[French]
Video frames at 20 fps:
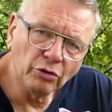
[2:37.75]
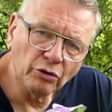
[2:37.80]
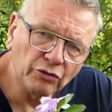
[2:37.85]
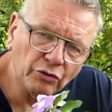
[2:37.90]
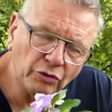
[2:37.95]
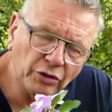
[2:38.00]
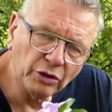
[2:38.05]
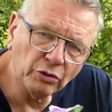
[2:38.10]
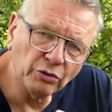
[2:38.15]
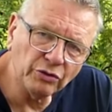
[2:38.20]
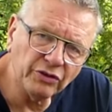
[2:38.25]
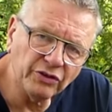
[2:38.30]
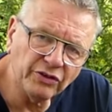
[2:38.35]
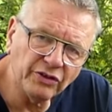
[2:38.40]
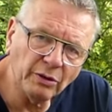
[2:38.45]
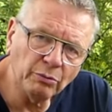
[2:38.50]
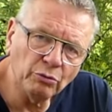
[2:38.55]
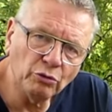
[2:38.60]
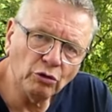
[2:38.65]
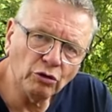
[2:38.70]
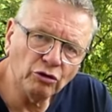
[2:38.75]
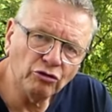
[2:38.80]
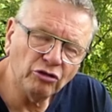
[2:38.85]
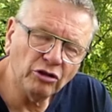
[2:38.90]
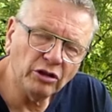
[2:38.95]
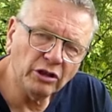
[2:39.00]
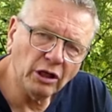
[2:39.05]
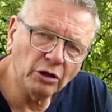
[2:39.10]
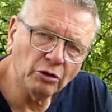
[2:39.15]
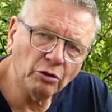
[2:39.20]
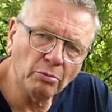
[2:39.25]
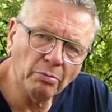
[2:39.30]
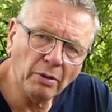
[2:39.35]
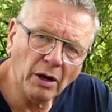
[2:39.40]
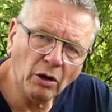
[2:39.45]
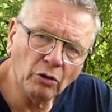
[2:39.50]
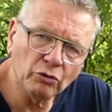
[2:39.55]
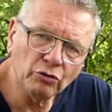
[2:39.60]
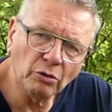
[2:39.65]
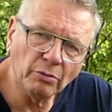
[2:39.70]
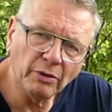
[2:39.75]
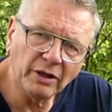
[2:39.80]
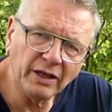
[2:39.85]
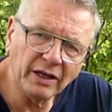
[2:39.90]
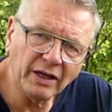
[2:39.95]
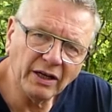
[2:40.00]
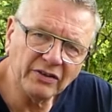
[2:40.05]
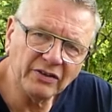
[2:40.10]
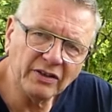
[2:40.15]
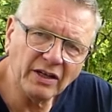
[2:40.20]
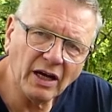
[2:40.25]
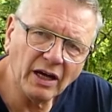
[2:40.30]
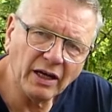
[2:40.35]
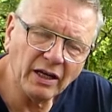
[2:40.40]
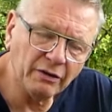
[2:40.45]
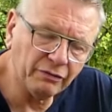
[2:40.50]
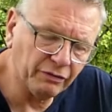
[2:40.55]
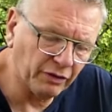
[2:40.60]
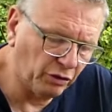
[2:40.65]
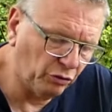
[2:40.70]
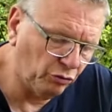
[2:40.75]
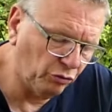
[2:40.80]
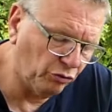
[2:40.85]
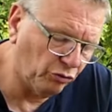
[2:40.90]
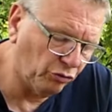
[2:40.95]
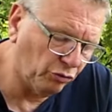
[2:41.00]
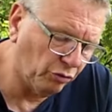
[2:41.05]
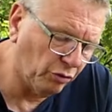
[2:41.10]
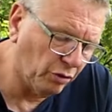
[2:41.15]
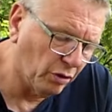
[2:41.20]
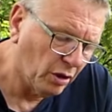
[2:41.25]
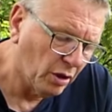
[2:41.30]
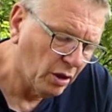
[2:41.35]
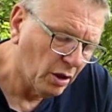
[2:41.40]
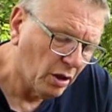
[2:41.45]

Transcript: dans son écosystème d'origine, quelque part entre Madagascar et l'Afrique du Sud.